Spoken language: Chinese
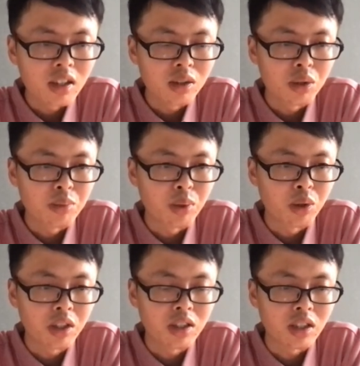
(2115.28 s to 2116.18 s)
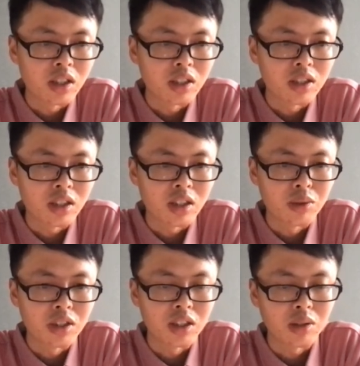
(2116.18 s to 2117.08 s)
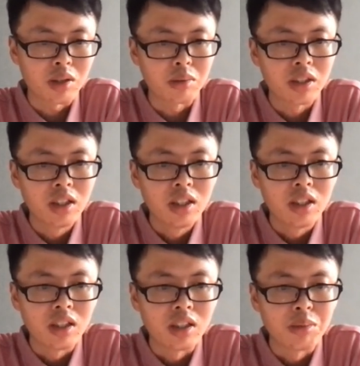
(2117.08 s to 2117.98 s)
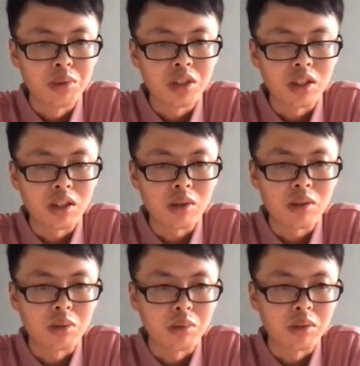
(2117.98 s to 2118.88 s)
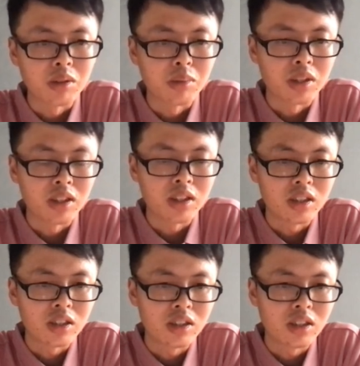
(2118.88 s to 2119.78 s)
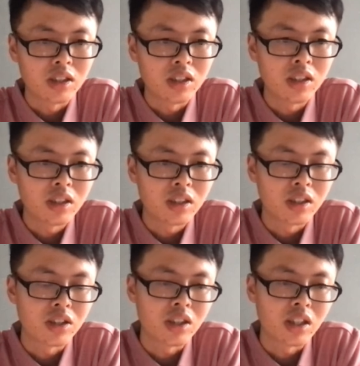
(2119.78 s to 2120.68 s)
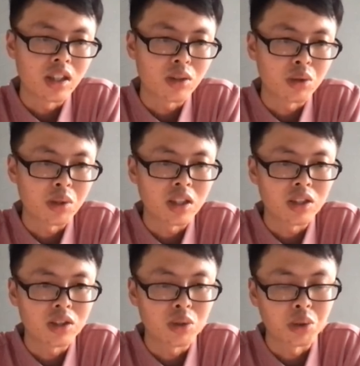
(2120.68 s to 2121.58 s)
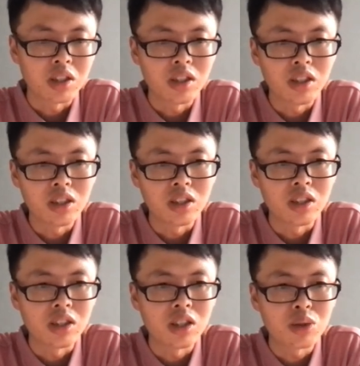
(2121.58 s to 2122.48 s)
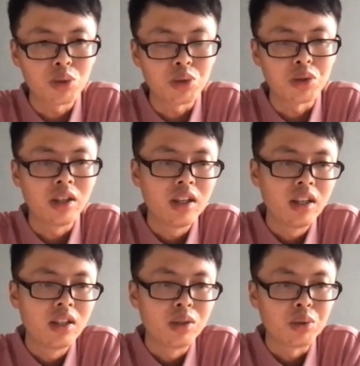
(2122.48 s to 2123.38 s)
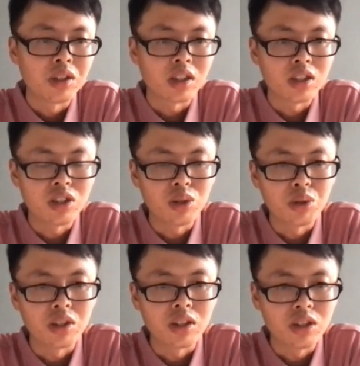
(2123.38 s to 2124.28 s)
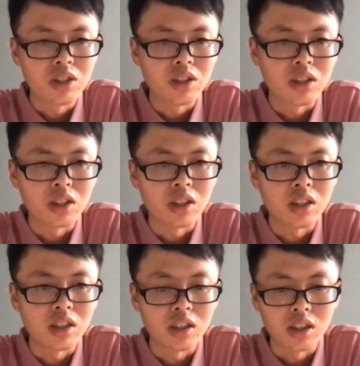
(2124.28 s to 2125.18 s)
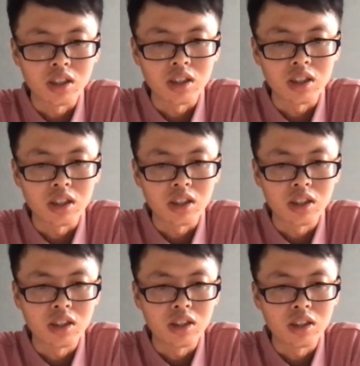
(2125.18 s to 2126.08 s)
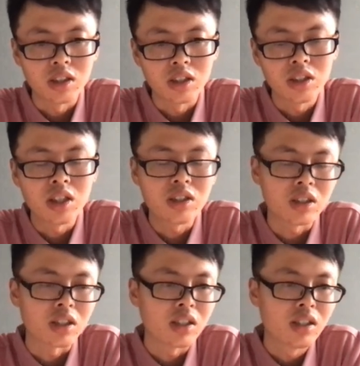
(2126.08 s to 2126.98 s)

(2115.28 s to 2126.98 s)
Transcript: 对于 block 这个 Z K 的问题的话，呃，目前的话，我们经验来说的话，首先第一是一定要去对这个集群进行一个啊、呃、限制，